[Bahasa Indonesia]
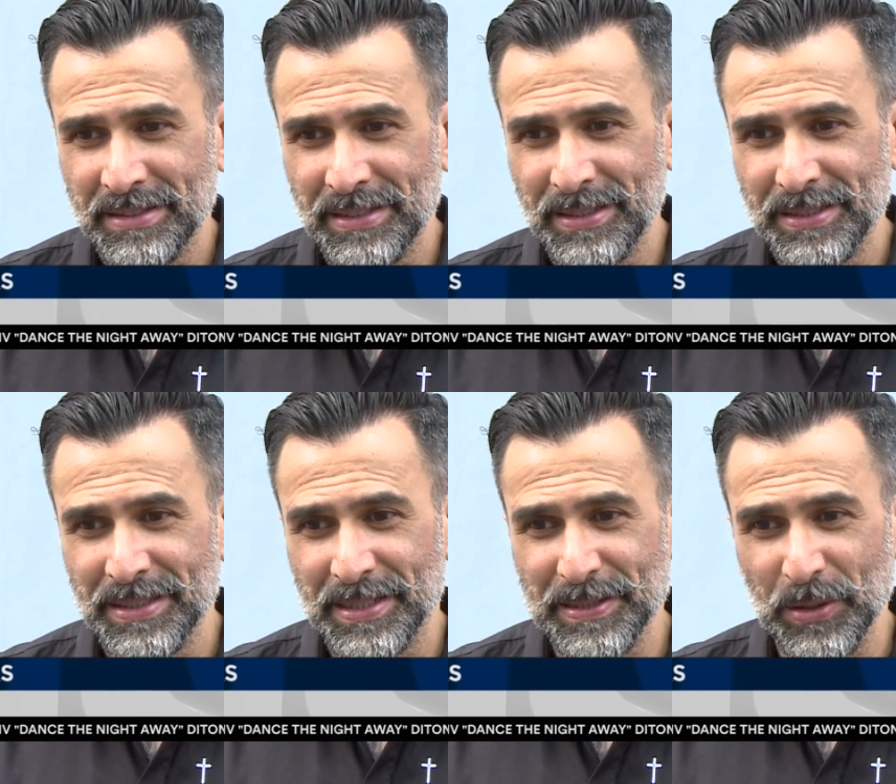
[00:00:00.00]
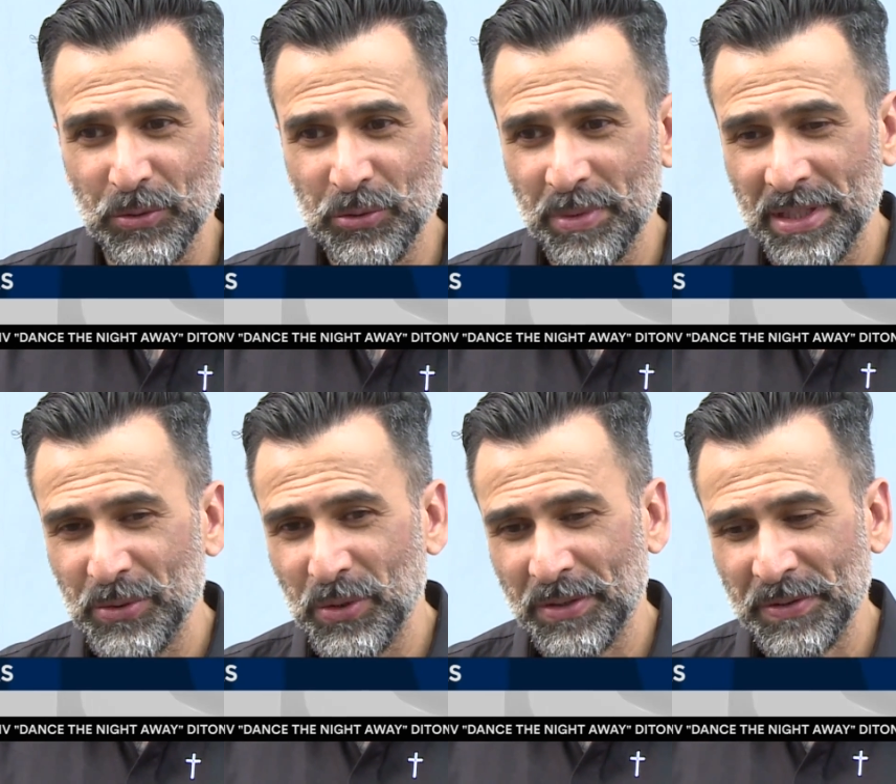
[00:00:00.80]
uh, dari tahun
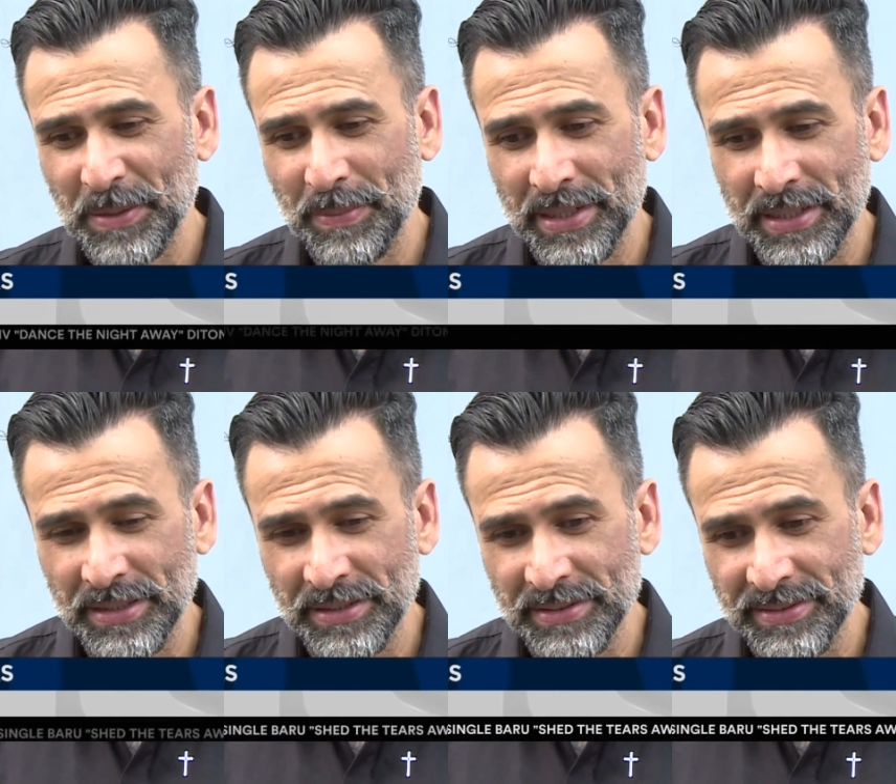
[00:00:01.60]
92 kan udah main